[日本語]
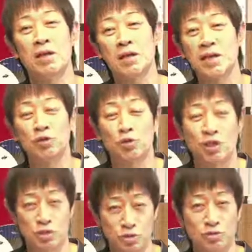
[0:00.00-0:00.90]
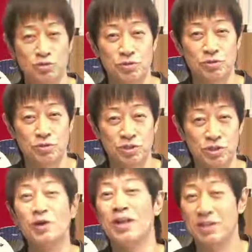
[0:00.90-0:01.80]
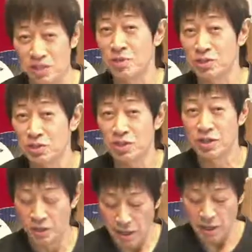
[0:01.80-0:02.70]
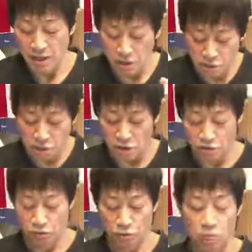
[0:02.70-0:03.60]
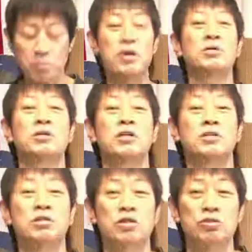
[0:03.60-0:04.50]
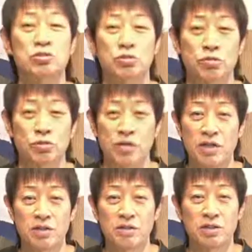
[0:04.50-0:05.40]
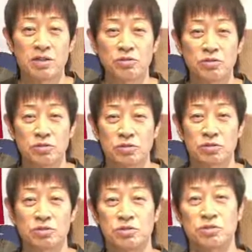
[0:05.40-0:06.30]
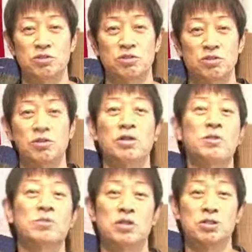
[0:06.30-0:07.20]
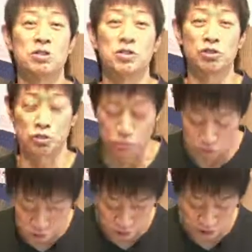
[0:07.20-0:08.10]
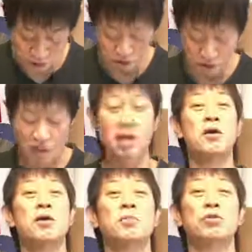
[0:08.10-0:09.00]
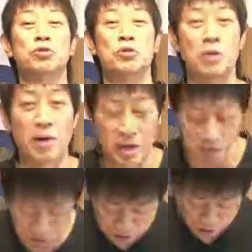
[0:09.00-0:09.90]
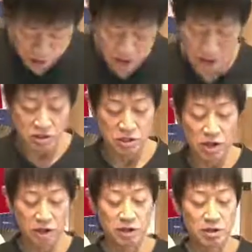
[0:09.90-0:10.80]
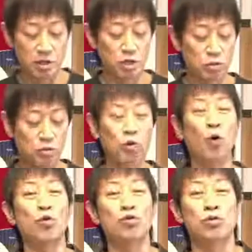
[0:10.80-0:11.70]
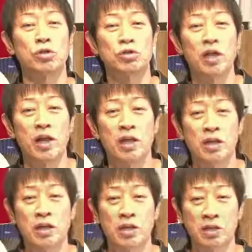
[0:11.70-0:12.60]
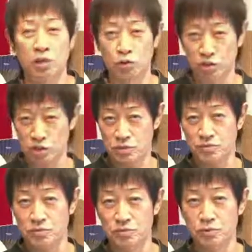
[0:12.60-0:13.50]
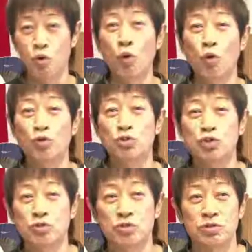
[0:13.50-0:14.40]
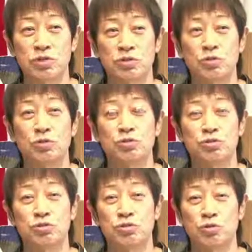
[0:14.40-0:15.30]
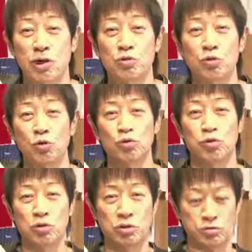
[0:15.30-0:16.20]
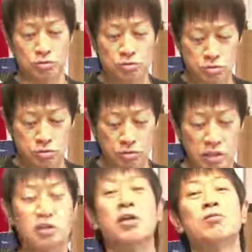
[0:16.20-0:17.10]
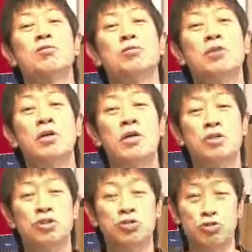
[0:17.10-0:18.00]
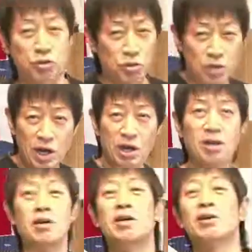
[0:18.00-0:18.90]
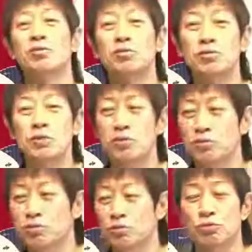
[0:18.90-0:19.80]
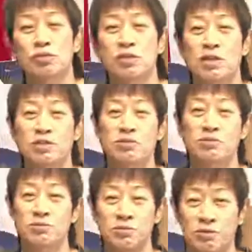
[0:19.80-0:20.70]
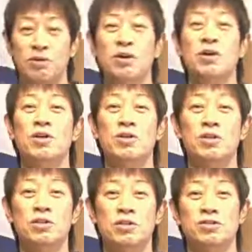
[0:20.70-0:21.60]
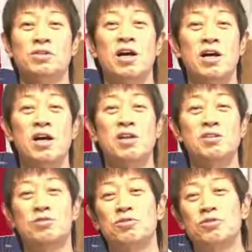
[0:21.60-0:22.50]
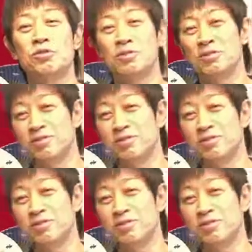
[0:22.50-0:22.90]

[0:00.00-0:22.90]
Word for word: 影響が強いということ言われています。ねえー、福建省本場にわたって中国の南県を次々と宮城先生習得されて戻ってまいります。さあ、豪と言ってね、硬い方です。豪十っていう五十流は豪っていうのはふっと硬い方。十というのは柔らかい方っていう。この二つをちゃんと